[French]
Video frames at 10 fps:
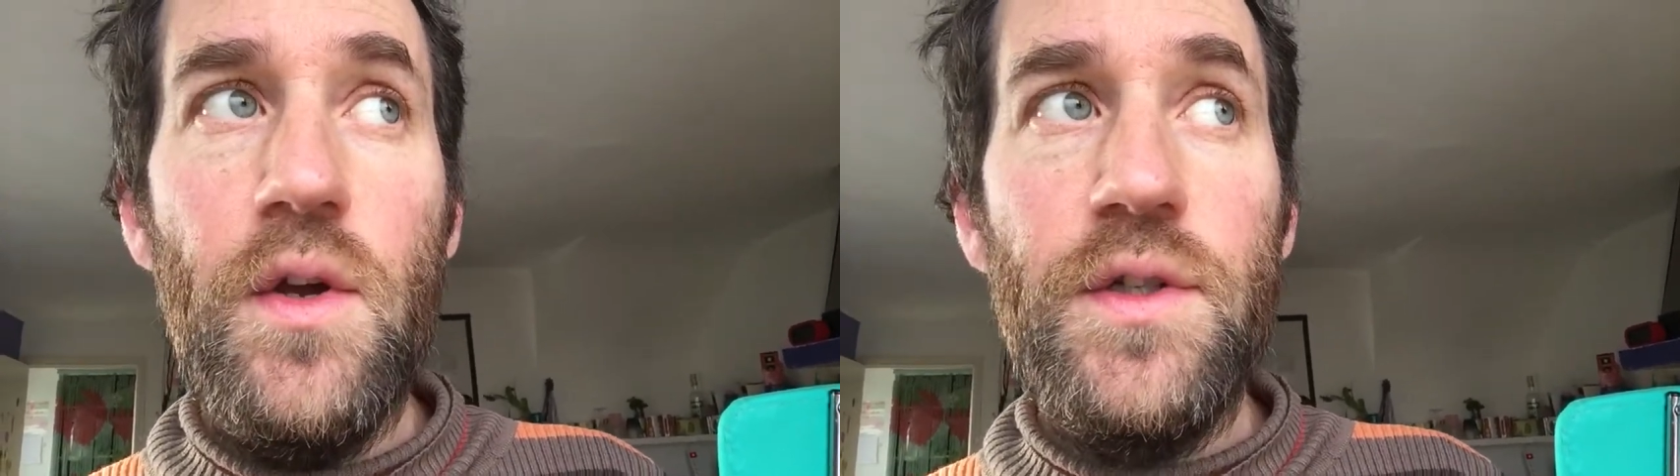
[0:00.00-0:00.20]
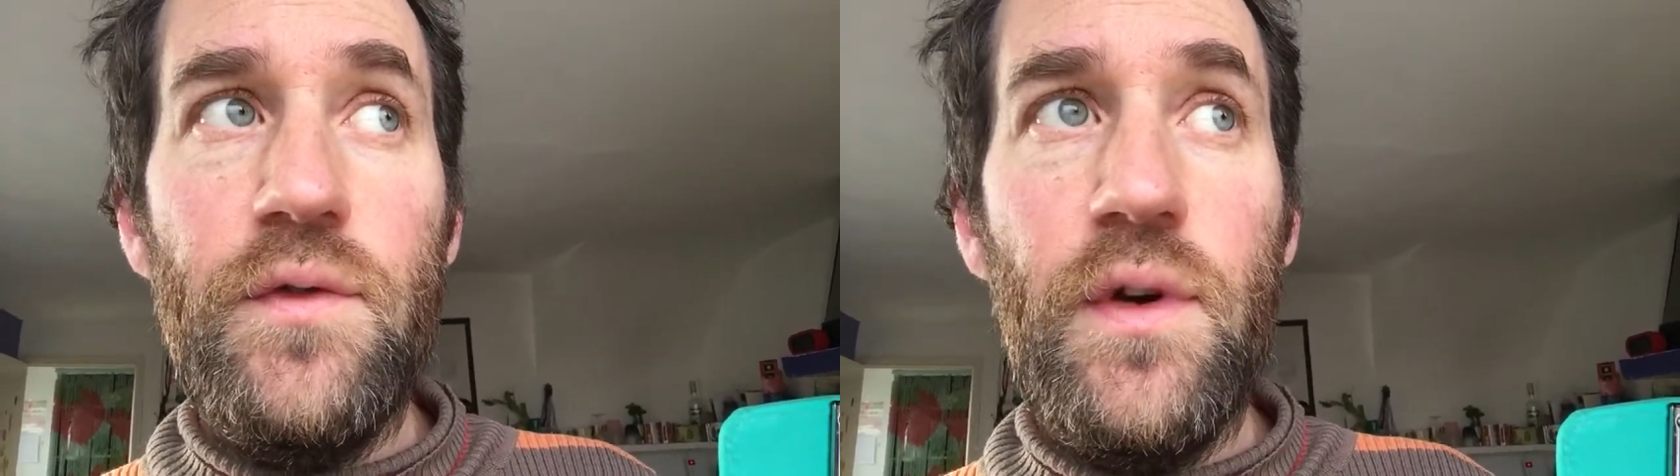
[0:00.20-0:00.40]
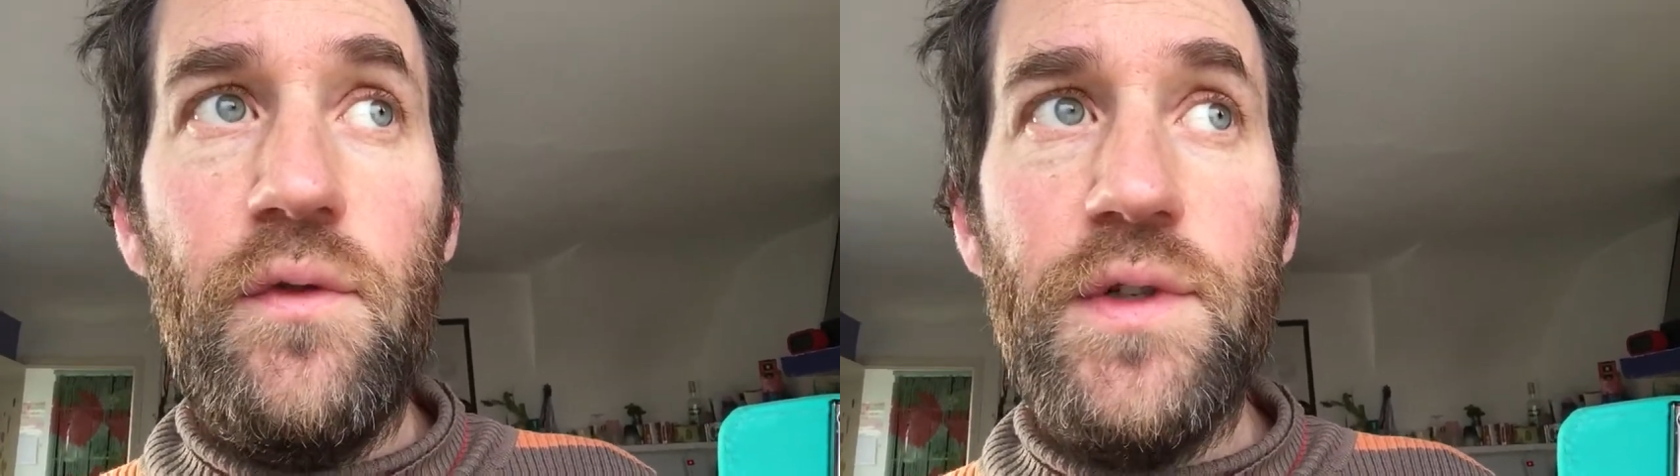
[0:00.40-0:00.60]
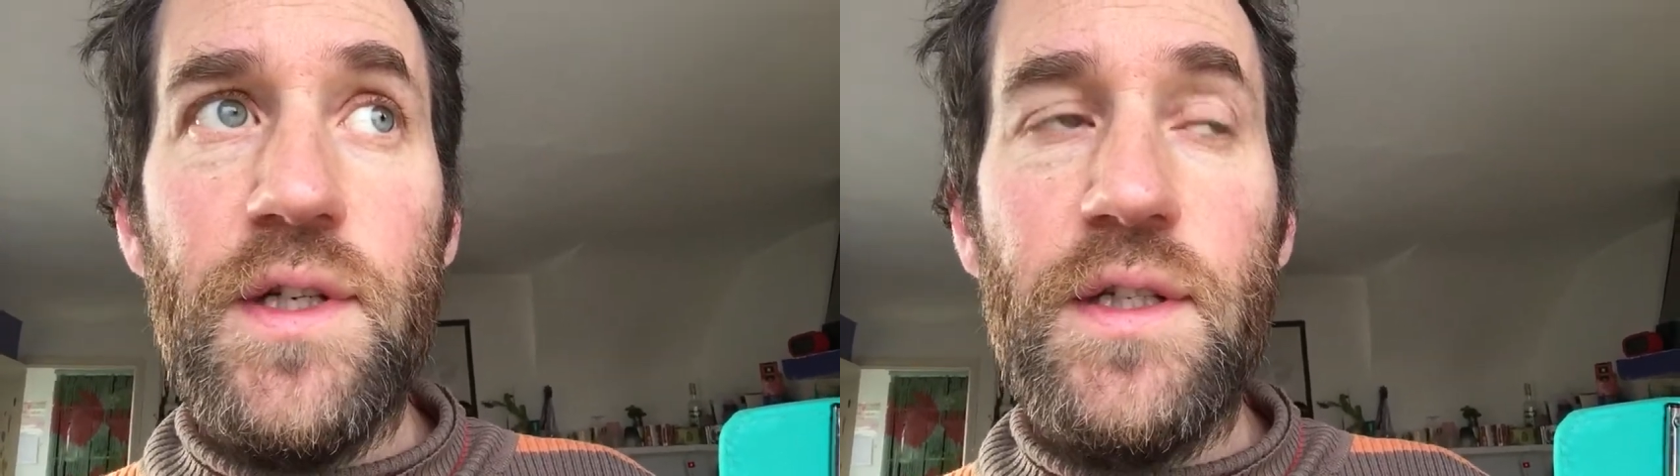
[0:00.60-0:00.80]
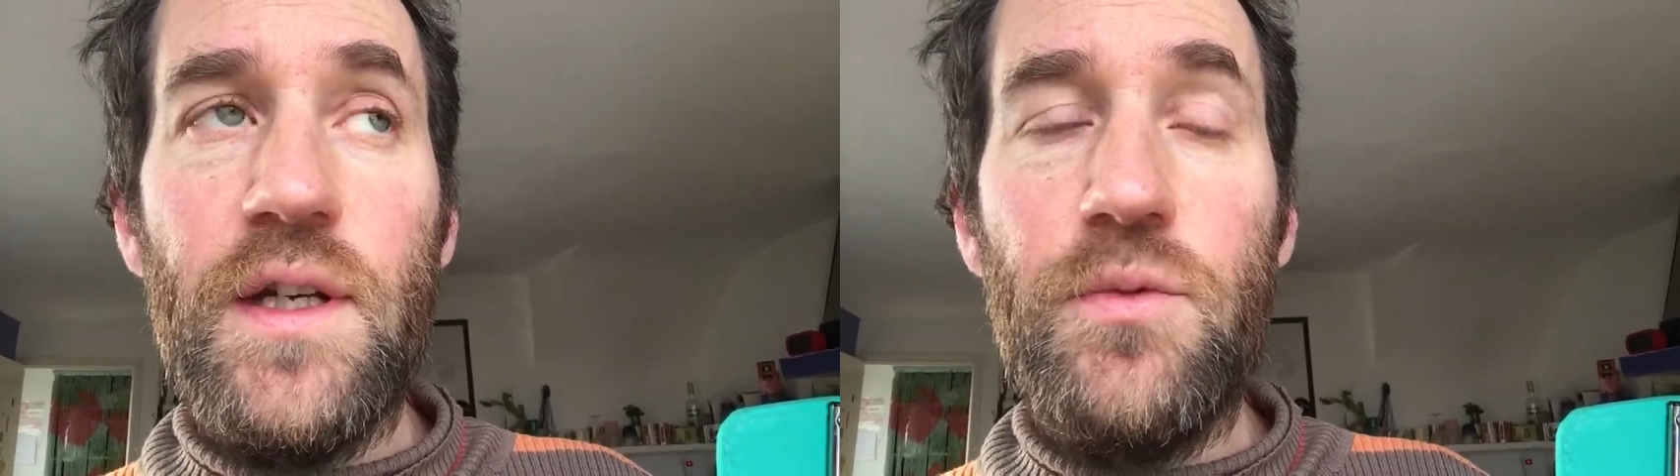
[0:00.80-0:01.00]
Si vous voulez vous
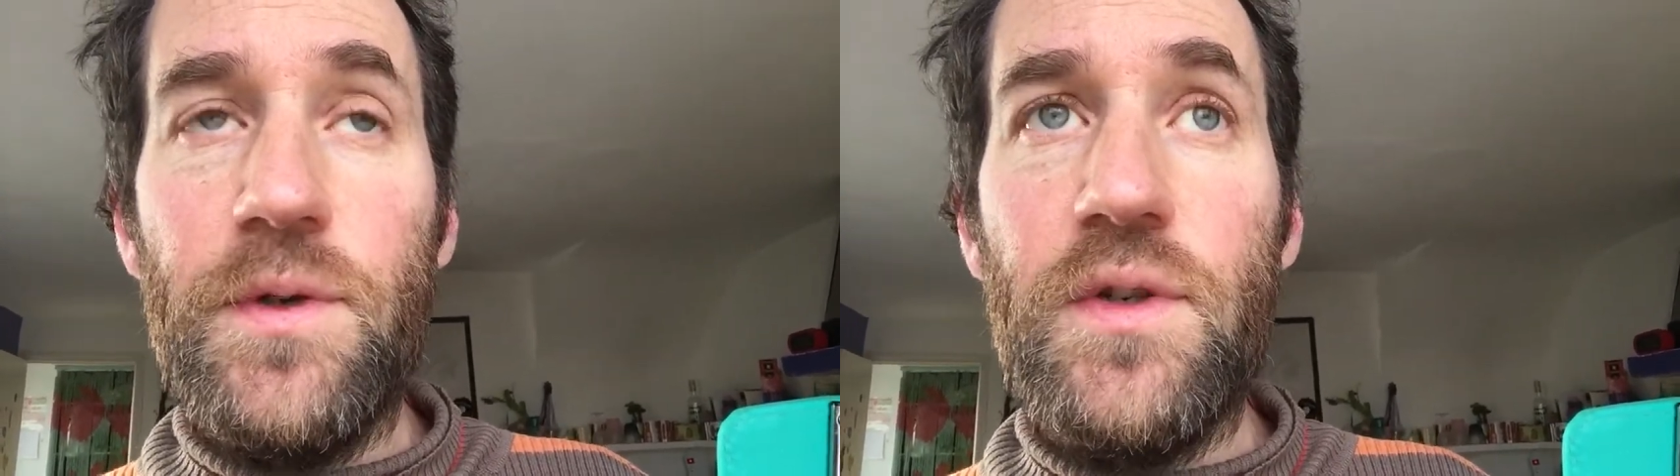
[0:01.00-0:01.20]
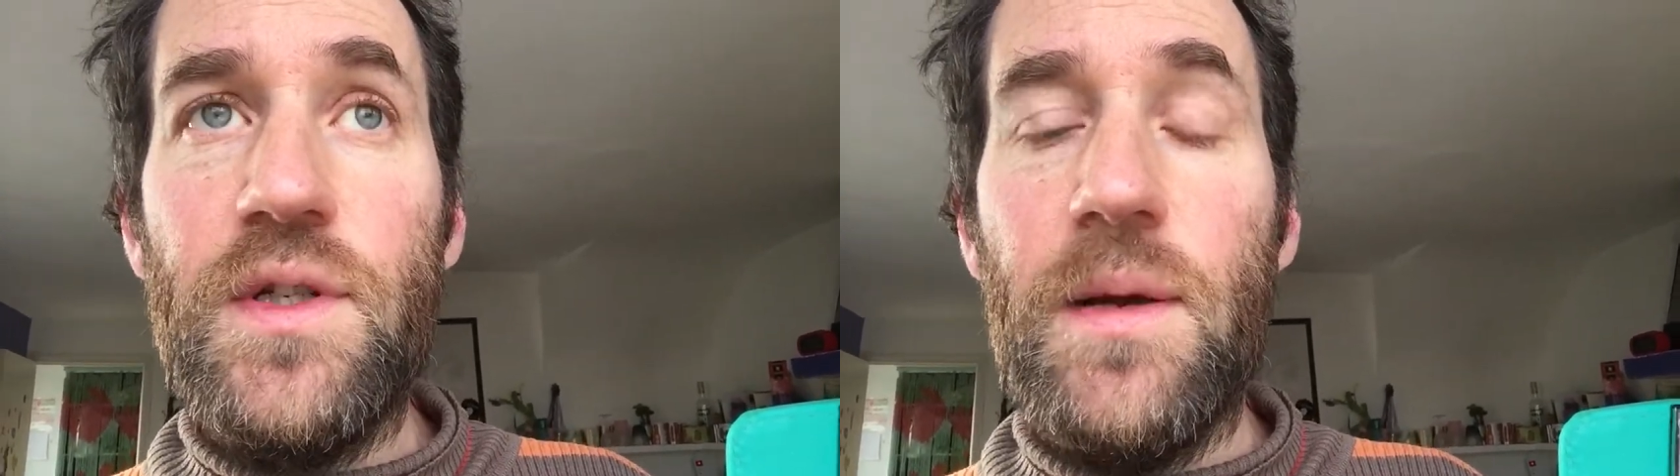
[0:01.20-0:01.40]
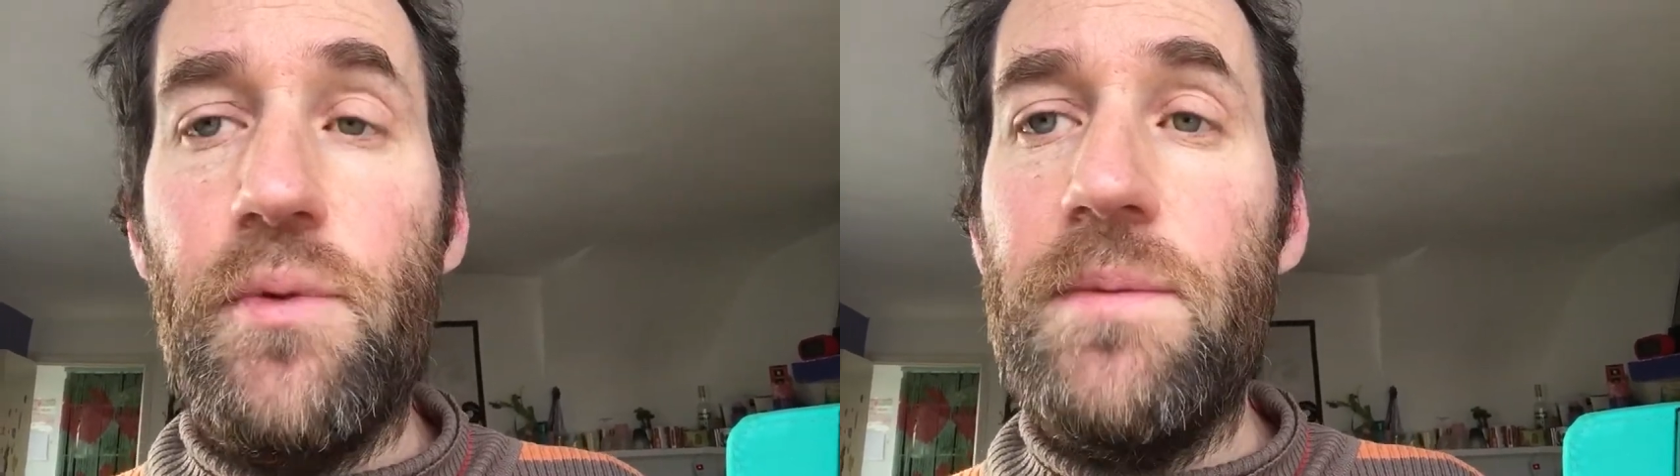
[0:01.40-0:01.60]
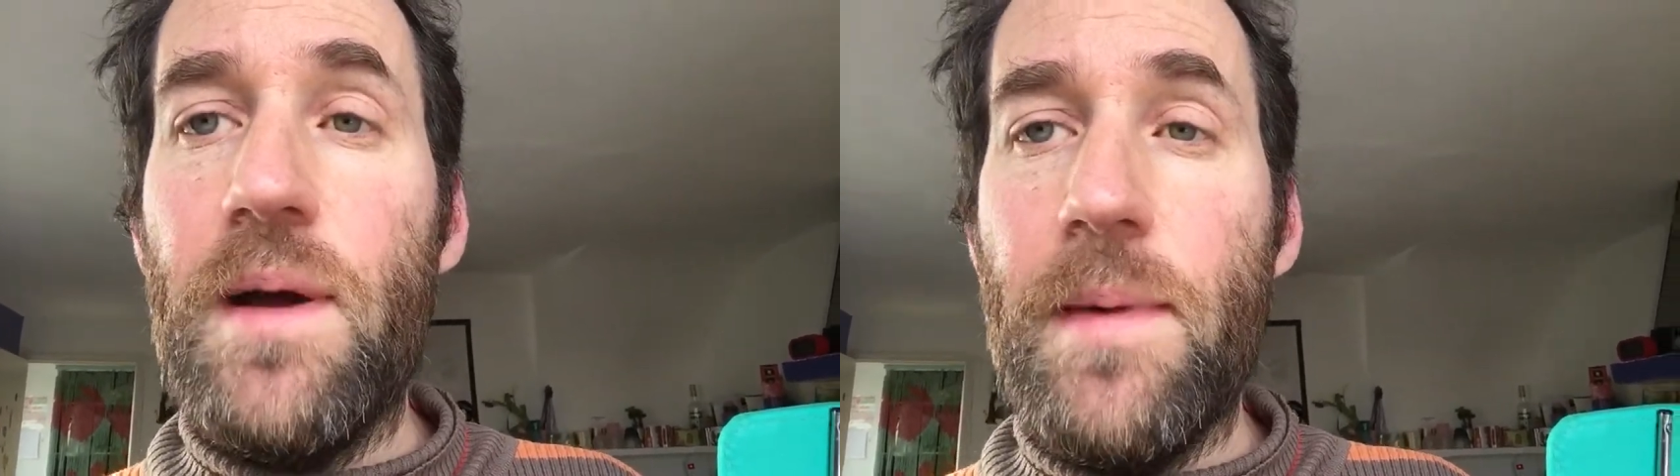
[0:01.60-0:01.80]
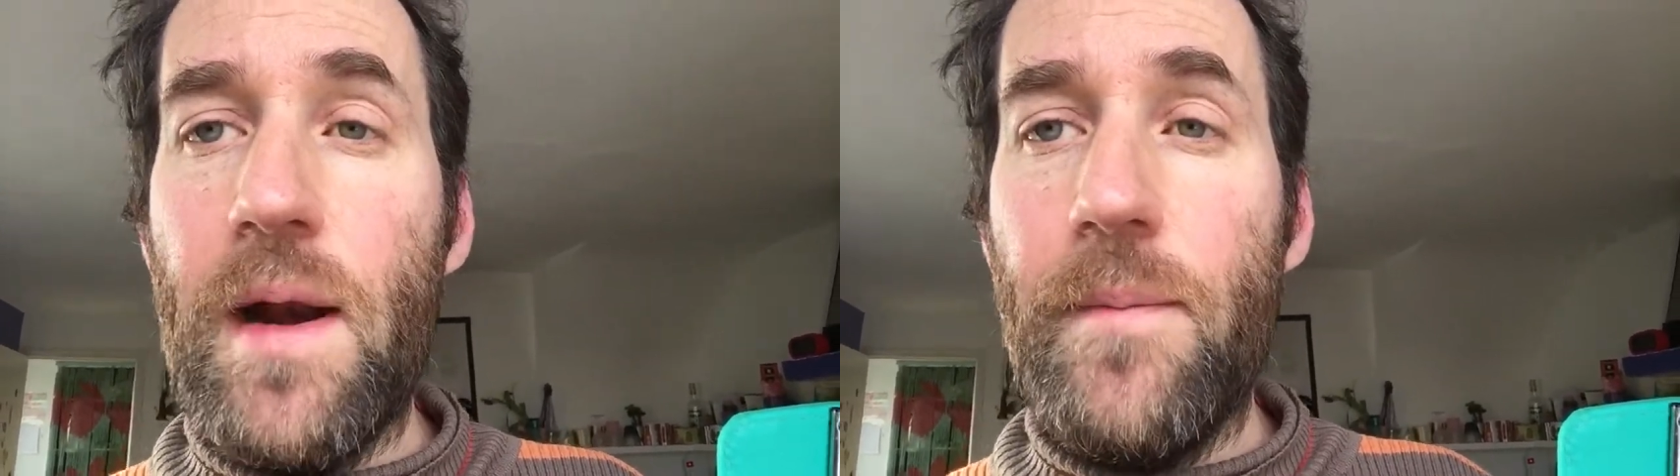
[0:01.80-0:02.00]
inscrire, je pense que ça peut être
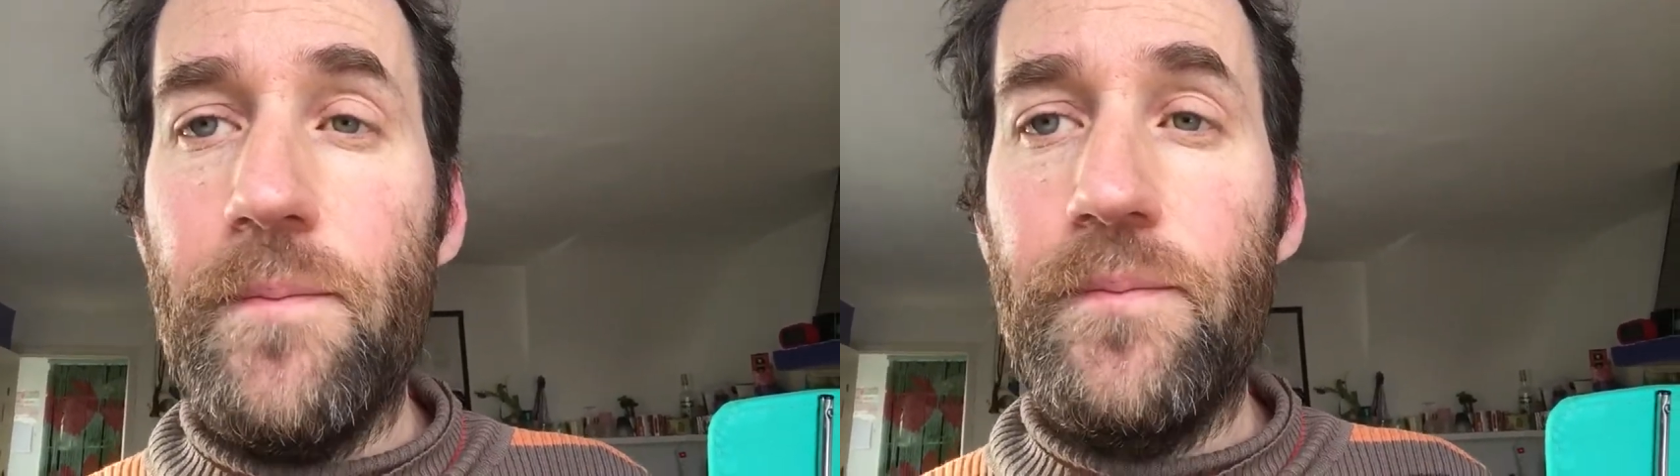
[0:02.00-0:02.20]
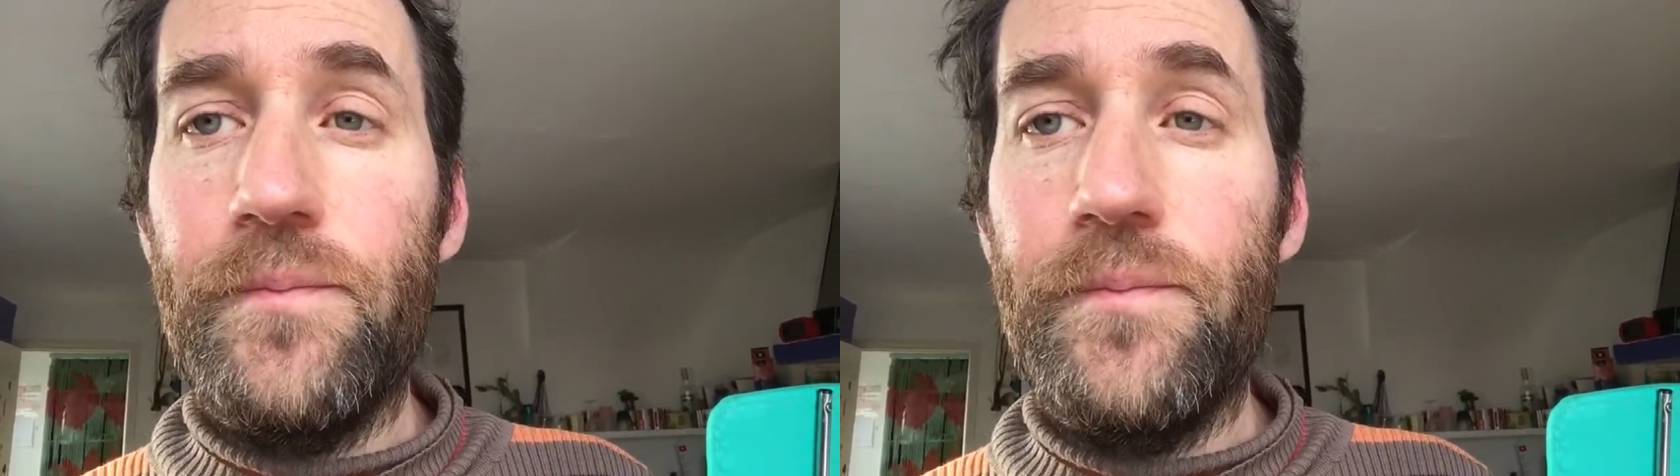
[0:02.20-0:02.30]
pas mal.